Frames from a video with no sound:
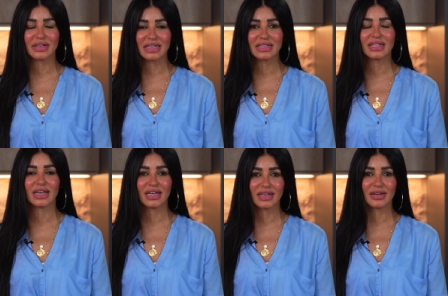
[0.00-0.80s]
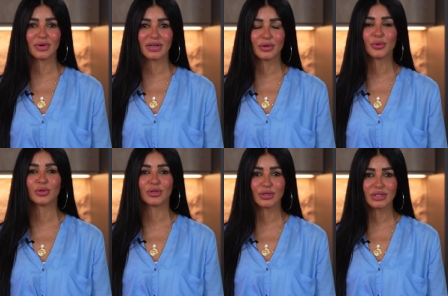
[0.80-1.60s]
فكرتنا ان احنا نوريكم
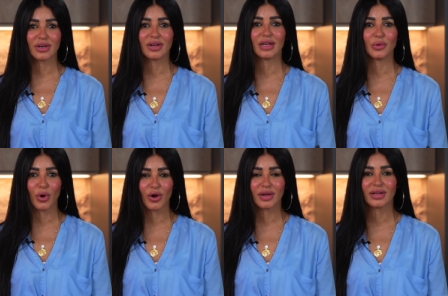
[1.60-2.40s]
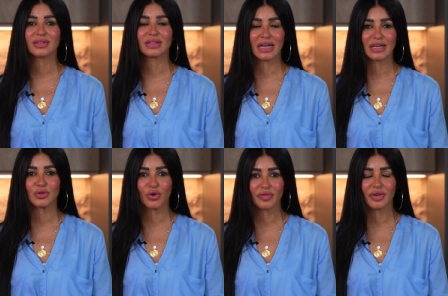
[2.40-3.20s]
الطاسه الواك طلعت
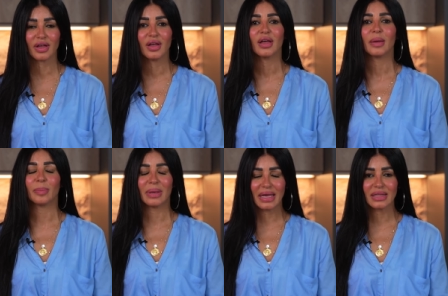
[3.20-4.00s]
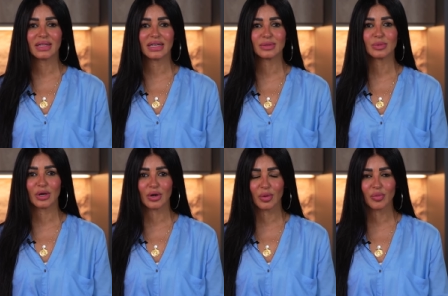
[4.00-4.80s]
تحفه بجد لازم
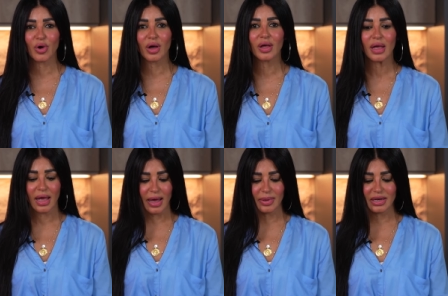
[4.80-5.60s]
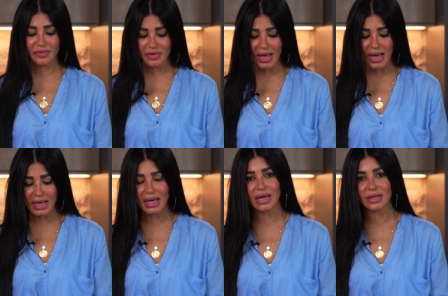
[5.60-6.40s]
تجربوها عملنا فيها
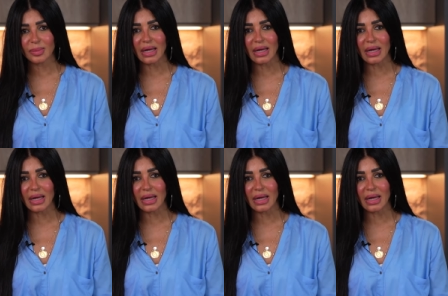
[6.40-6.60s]
احلى حاجات